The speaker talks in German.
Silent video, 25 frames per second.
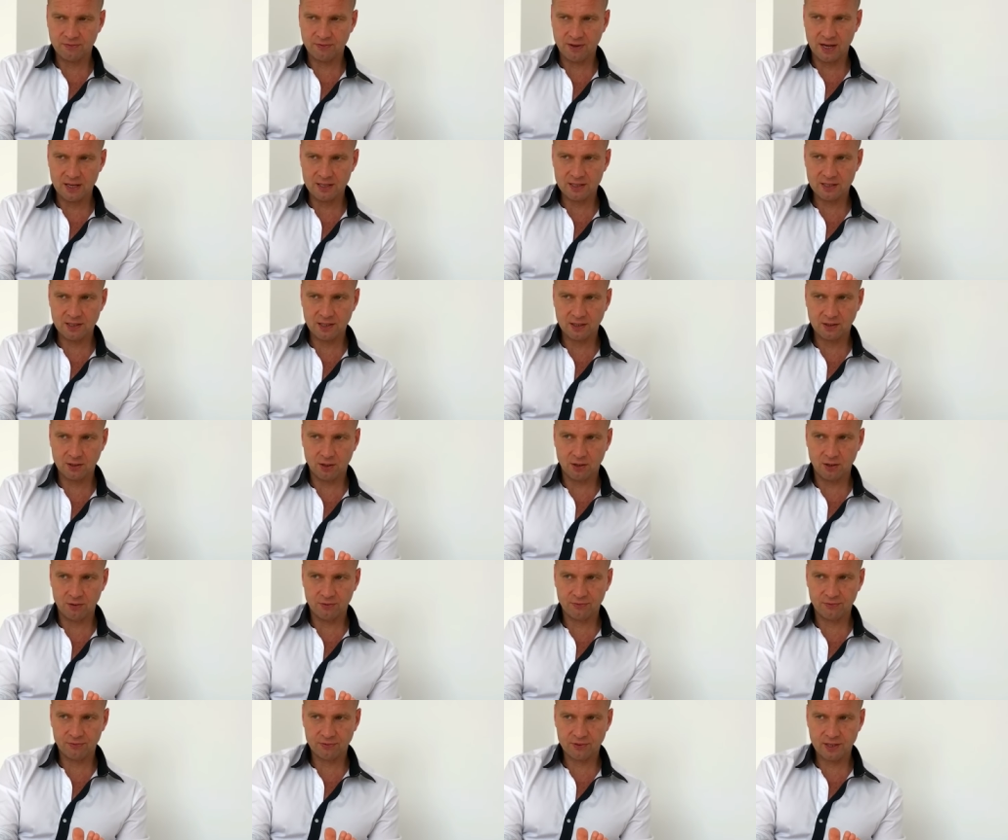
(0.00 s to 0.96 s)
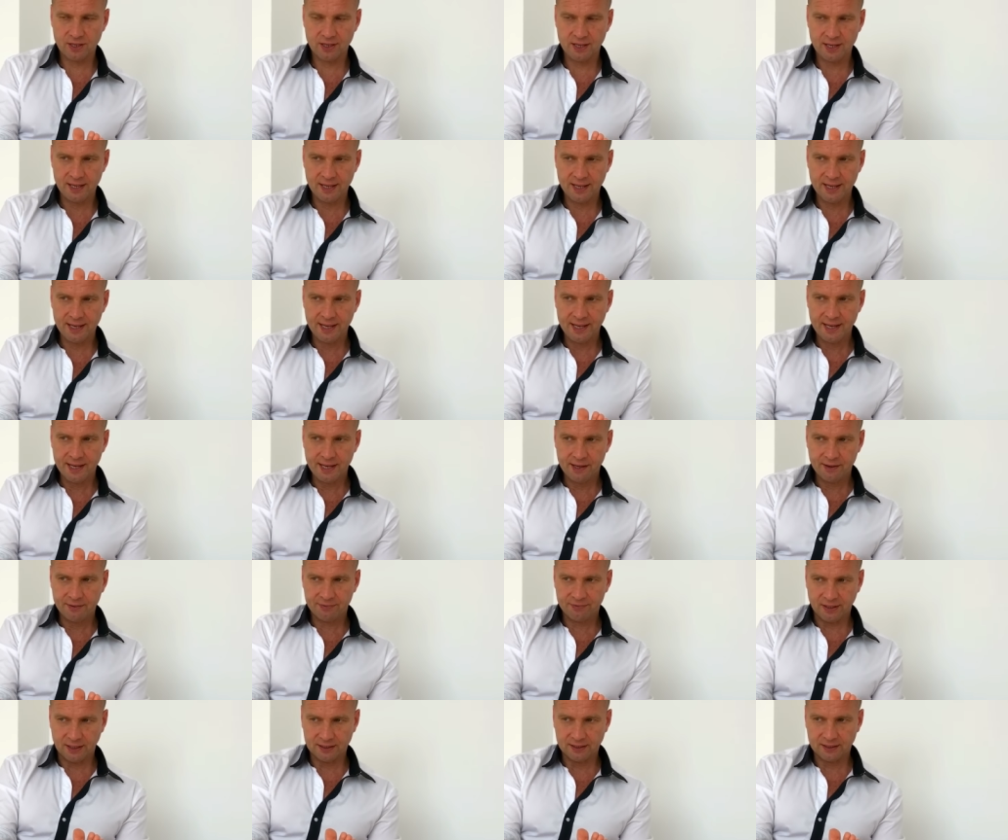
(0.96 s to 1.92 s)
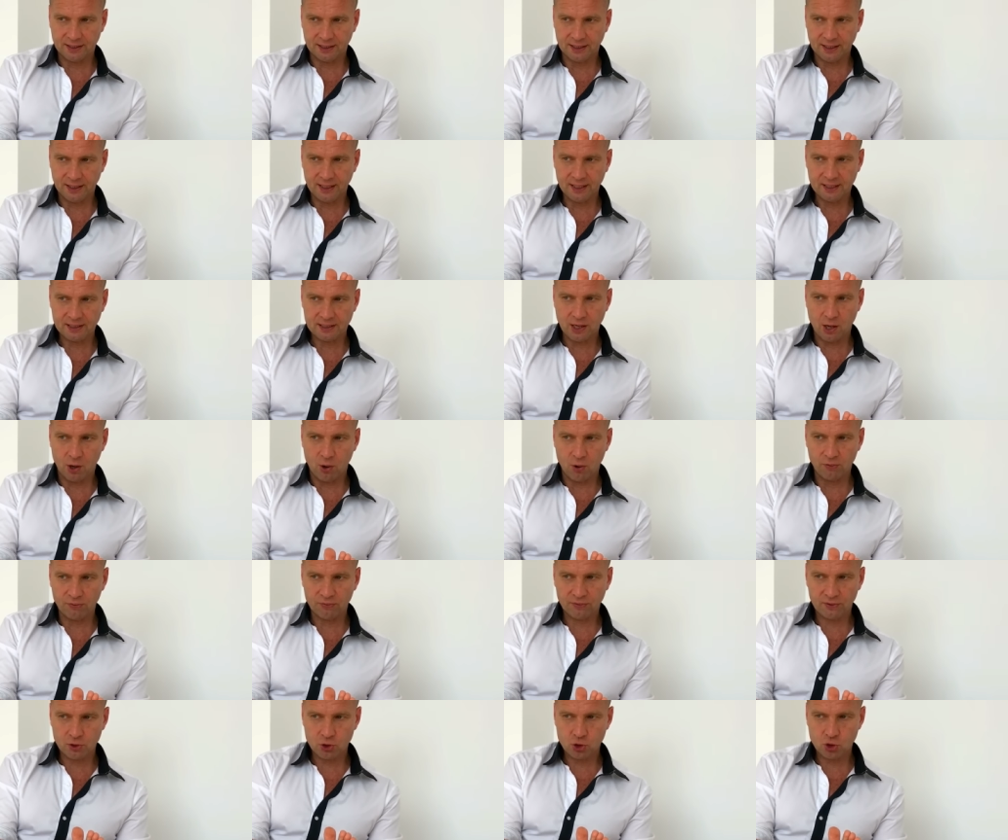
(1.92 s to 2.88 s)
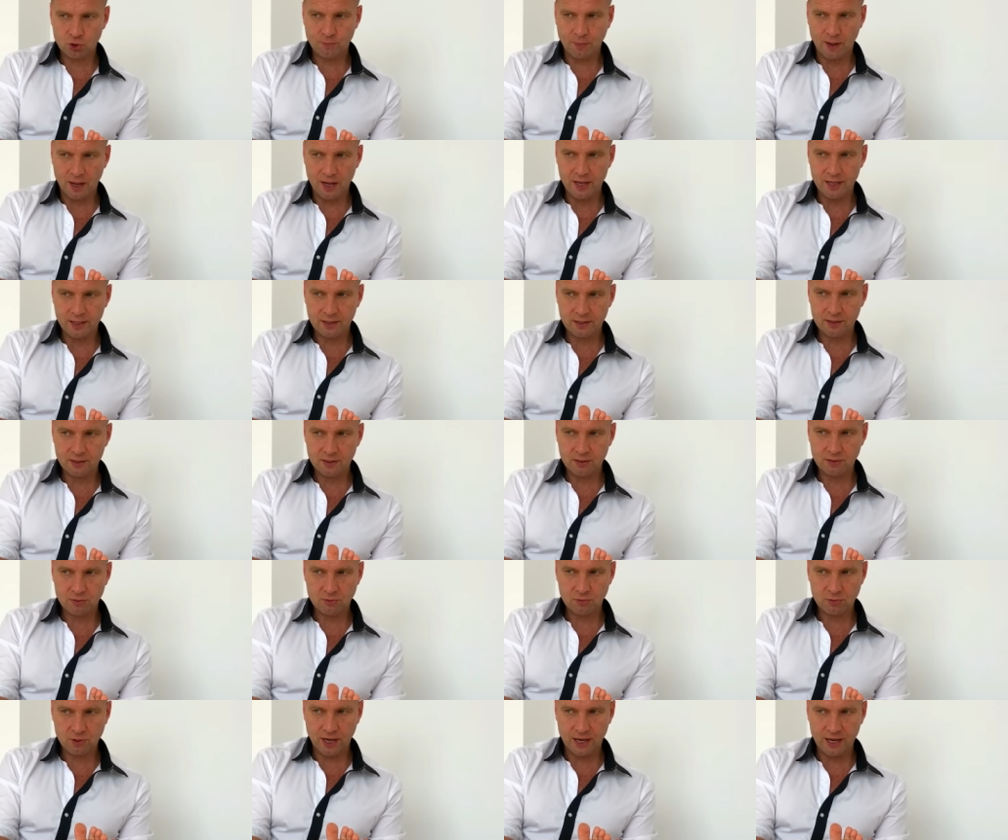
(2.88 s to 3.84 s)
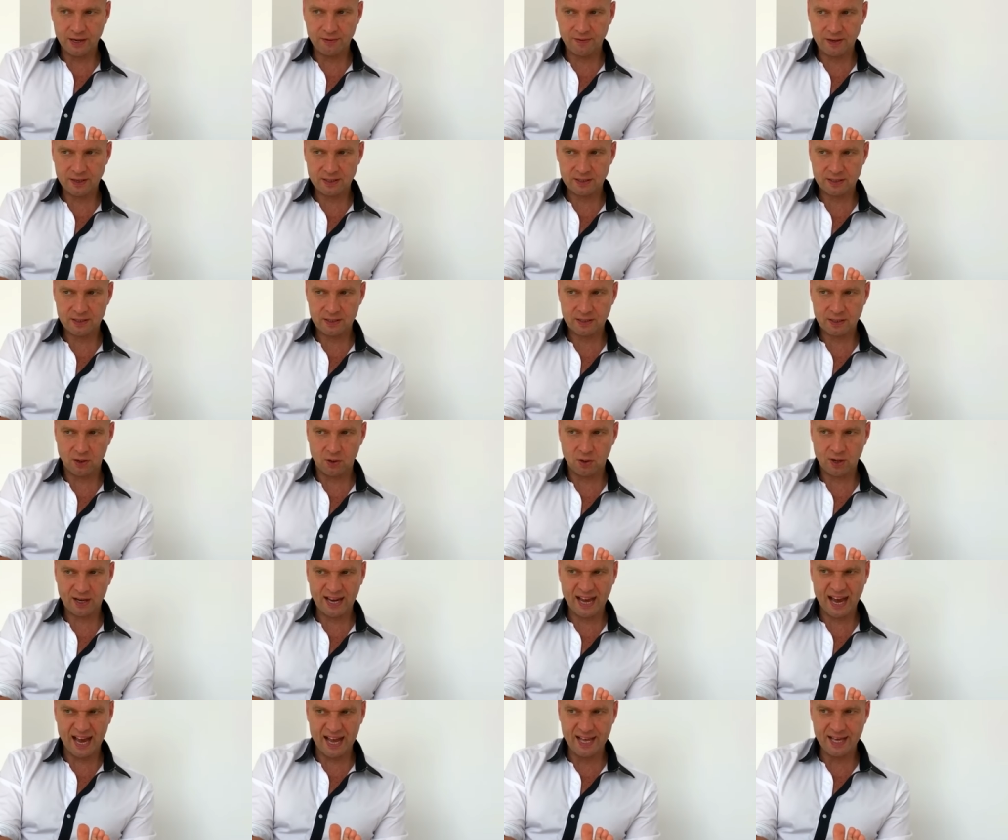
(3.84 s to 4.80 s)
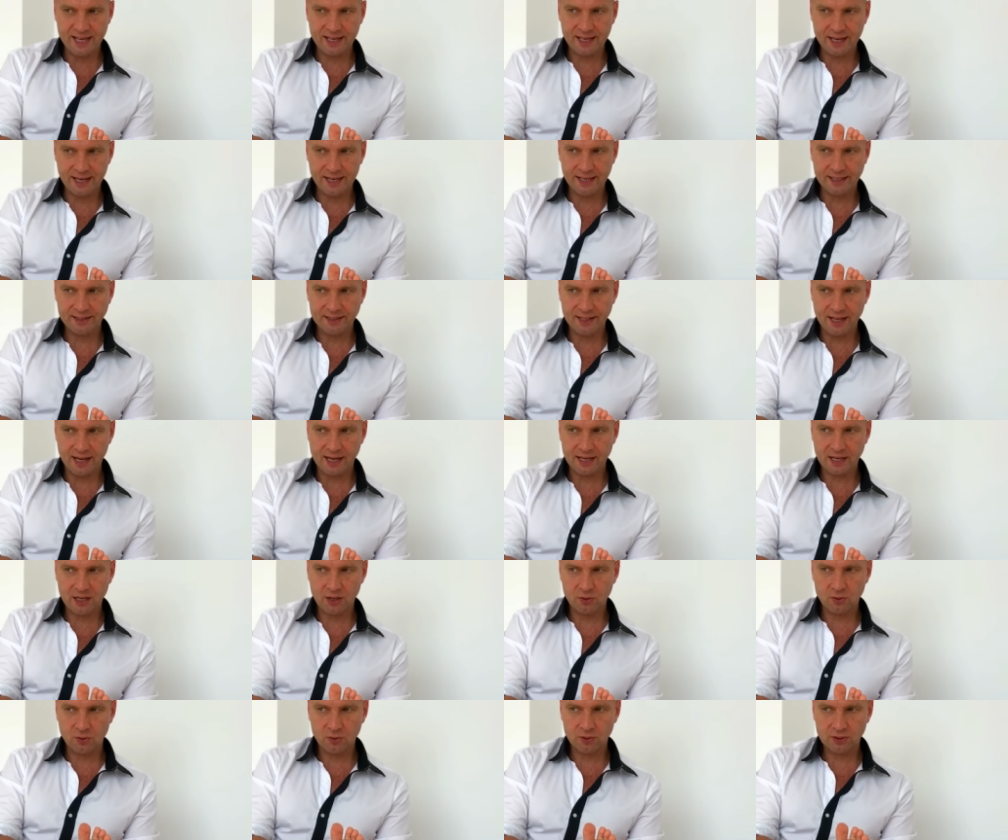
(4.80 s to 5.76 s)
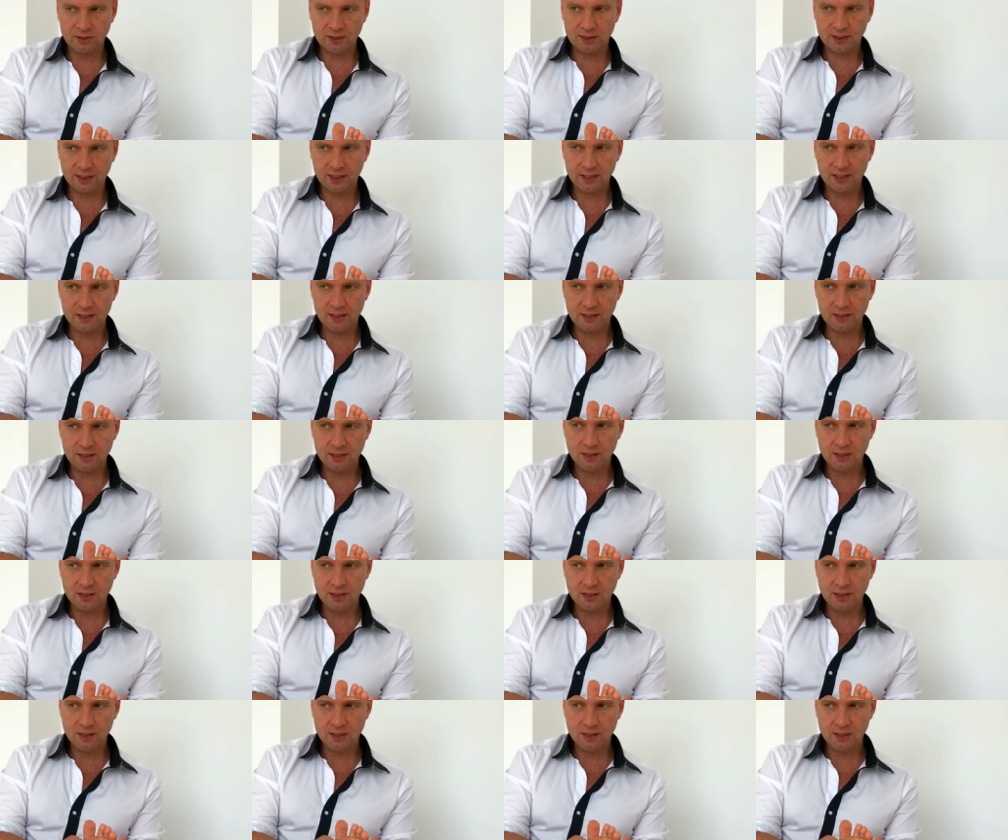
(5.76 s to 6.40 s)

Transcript: über die Körpersprache des Patienten gezeigt werden. Ah, da tut es mir weh.